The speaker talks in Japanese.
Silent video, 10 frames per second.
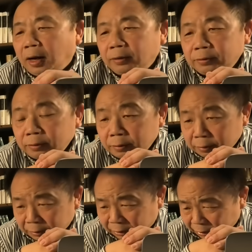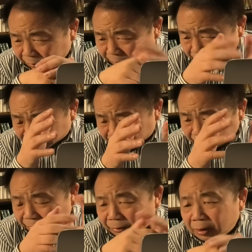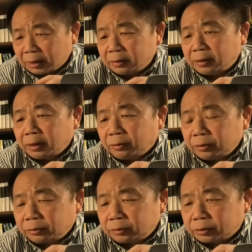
あの昨日ちょっと仕事があってこれを